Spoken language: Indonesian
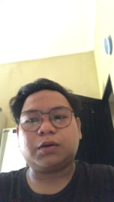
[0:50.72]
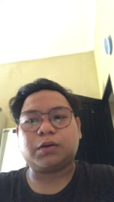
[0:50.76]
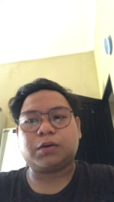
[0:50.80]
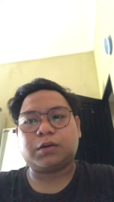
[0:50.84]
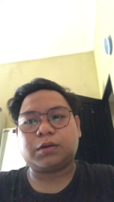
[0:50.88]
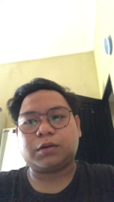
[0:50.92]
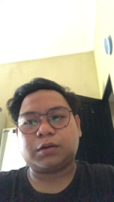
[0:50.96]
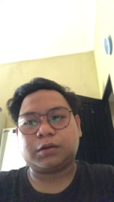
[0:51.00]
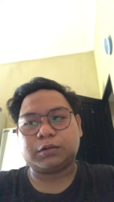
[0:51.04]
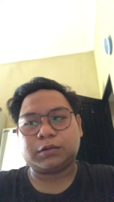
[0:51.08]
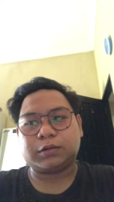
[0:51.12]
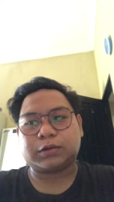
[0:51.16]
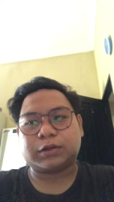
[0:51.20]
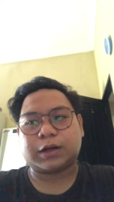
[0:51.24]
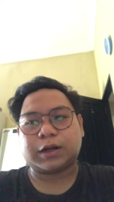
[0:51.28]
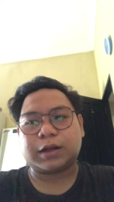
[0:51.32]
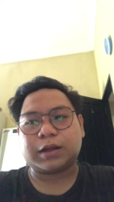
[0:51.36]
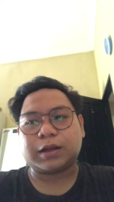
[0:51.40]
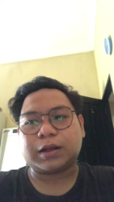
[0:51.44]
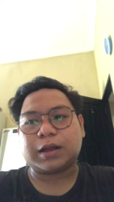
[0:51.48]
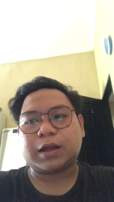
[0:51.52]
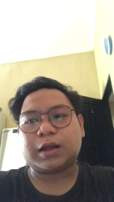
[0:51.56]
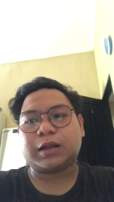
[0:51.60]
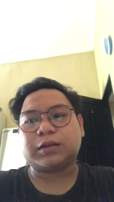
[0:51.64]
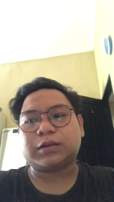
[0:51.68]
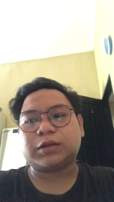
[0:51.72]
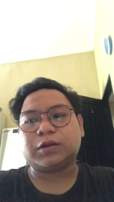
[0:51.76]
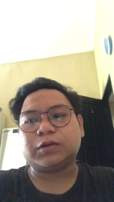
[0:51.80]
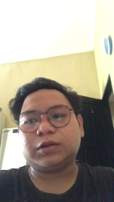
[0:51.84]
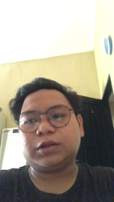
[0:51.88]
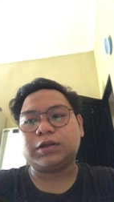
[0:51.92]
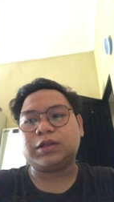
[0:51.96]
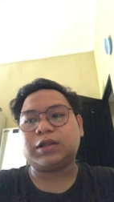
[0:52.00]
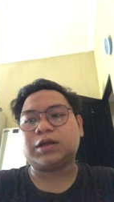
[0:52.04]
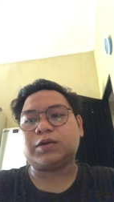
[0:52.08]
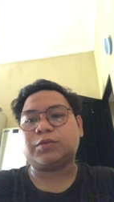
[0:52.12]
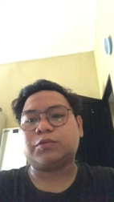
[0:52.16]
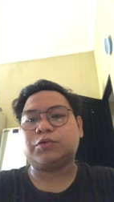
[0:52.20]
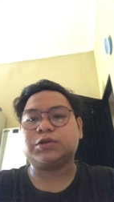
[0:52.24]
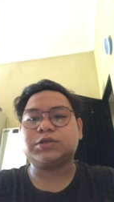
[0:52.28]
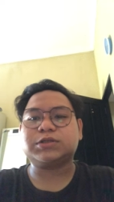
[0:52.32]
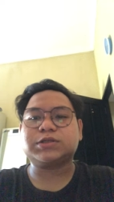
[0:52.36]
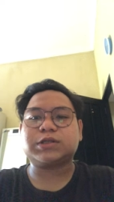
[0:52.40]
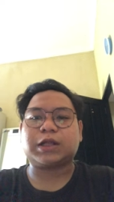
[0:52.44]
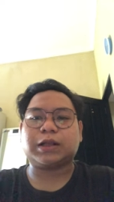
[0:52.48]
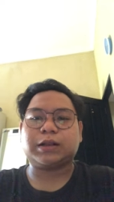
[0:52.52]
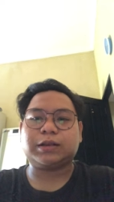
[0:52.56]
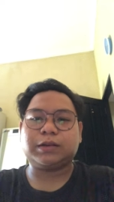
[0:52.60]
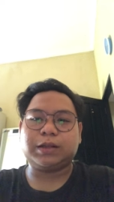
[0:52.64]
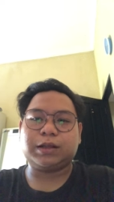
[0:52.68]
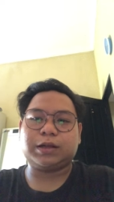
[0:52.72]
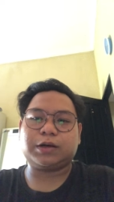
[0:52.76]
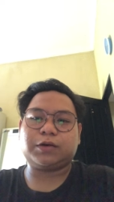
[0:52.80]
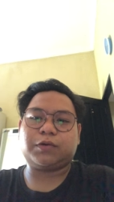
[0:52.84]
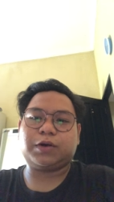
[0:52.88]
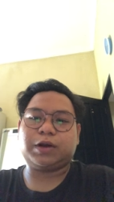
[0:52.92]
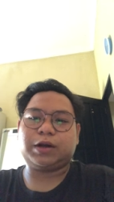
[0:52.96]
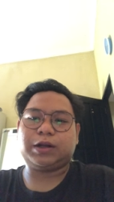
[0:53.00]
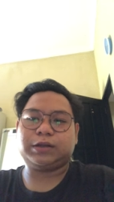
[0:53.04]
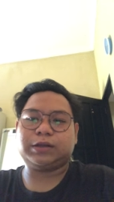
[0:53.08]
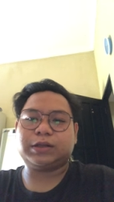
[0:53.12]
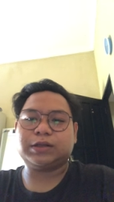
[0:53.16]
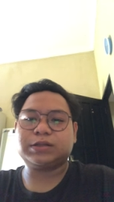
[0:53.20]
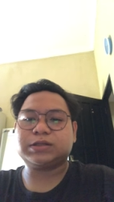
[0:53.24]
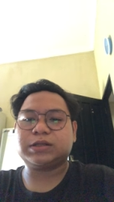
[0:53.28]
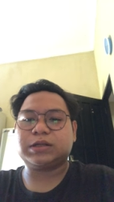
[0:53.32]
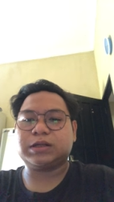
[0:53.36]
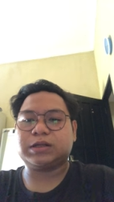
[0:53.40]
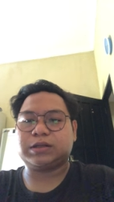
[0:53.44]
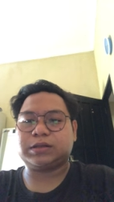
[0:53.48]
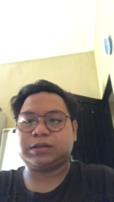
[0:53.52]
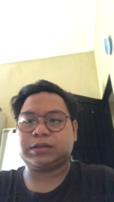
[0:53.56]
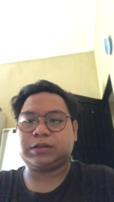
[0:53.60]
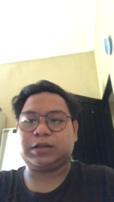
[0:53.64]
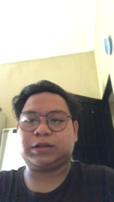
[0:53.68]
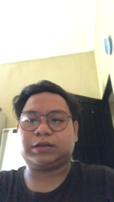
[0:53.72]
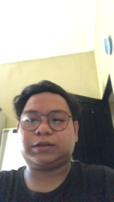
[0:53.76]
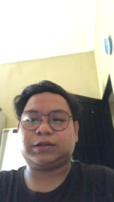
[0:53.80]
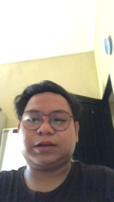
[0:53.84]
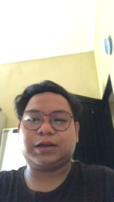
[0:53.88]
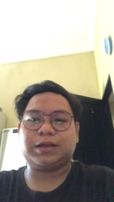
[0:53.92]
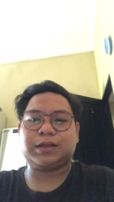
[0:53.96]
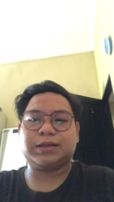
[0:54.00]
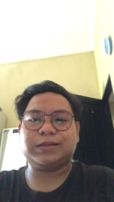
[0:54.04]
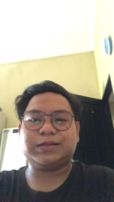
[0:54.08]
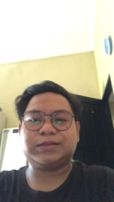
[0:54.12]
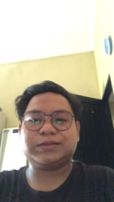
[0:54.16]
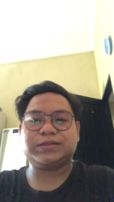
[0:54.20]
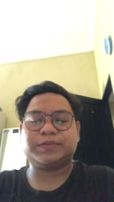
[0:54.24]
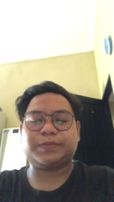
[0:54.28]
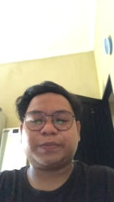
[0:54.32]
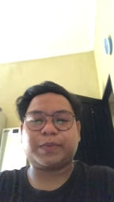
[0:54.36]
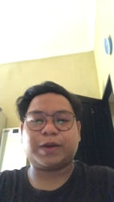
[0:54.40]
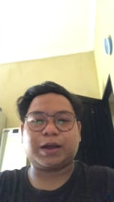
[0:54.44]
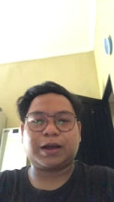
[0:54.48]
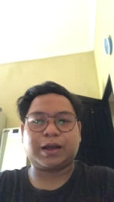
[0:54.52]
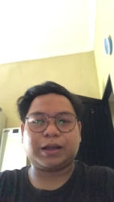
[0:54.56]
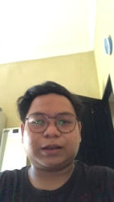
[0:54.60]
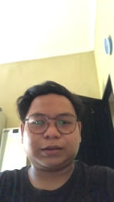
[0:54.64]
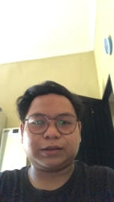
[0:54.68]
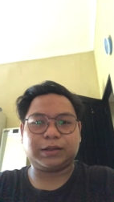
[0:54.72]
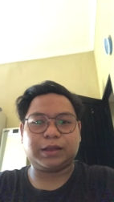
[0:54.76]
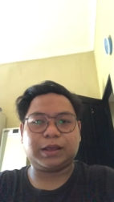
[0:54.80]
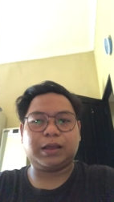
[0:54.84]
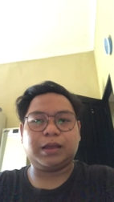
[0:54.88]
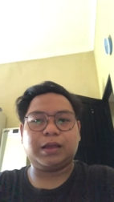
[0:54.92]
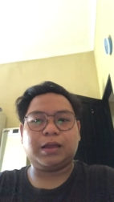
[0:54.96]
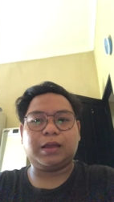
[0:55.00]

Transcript: kontrak atau tidak memenuhi standar kualitas yang telah disepakati.